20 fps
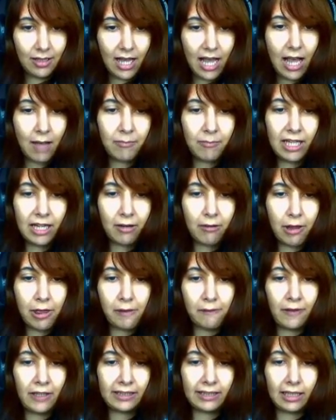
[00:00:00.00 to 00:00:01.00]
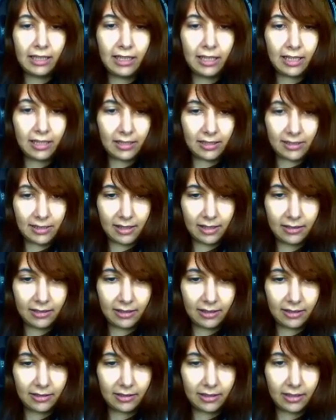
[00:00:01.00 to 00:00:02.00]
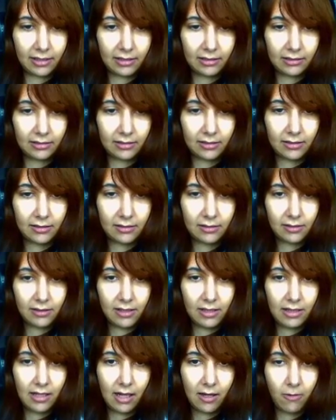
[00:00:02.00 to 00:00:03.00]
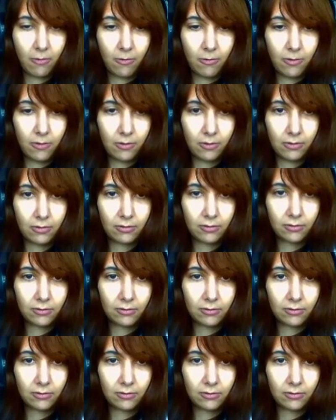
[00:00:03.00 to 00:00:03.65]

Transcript: Ah, mira, no hace falta ni que rescate a Tana, si la curo.